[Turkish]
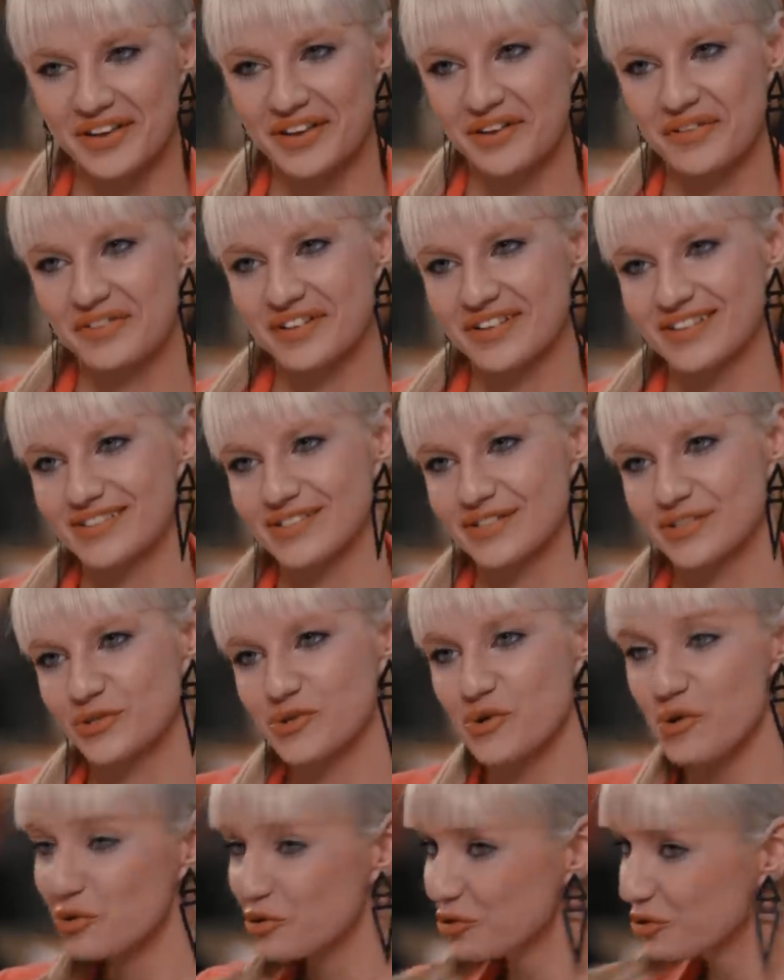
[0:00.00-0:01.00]
evet.
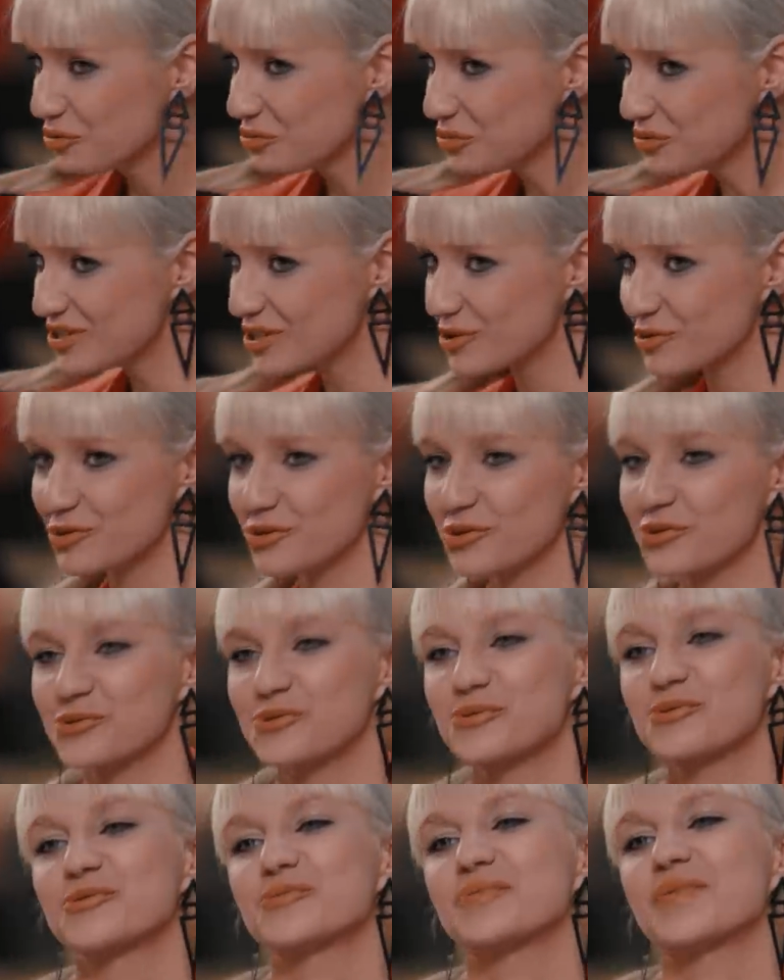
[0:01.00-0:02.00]
Çok yoğun
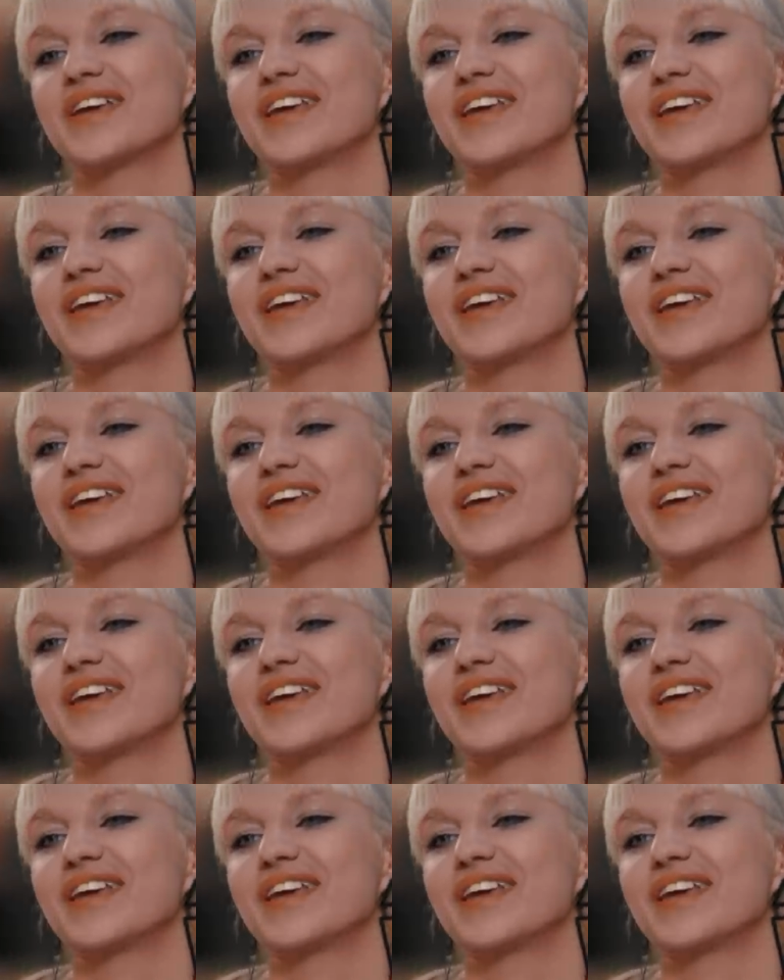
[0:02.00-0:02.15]
çalışıyorsunuz